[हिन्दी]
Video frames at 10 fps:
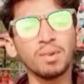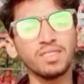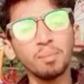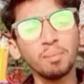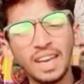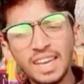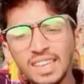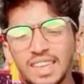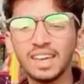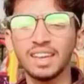मज़हब
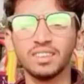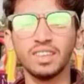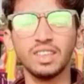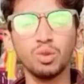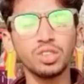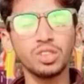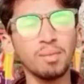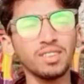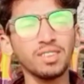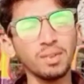नहीं देखना चाहिए
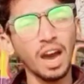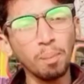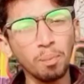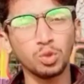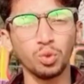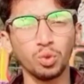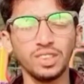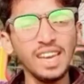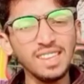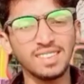उसका मज़हब ना पूछो
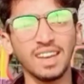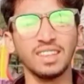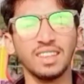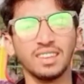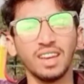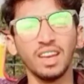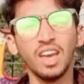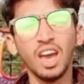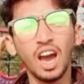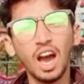ये इंसानियत है
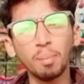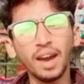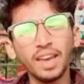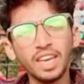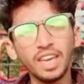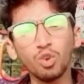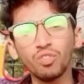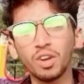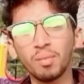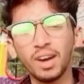आपका एक
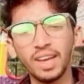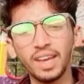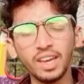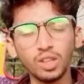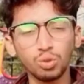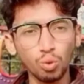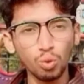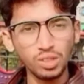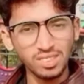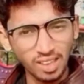और फरमान है कि
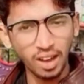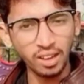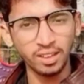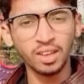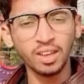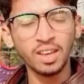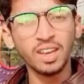जो इंसान